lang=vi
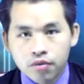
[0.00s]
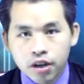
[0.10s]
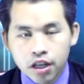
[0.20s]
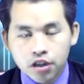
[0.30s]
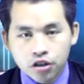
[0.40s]

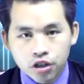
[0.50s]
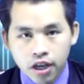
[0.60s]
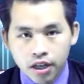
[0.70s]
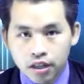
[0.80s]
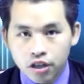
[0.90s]
và thế chỉ
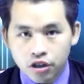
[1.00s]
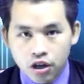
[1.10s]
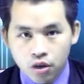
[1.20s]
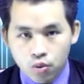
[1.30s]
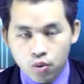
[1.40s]
sẽ hạt tiền
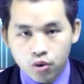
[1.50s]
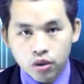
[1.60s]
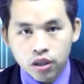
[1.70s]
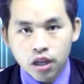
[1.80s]
sẽ là cô dùng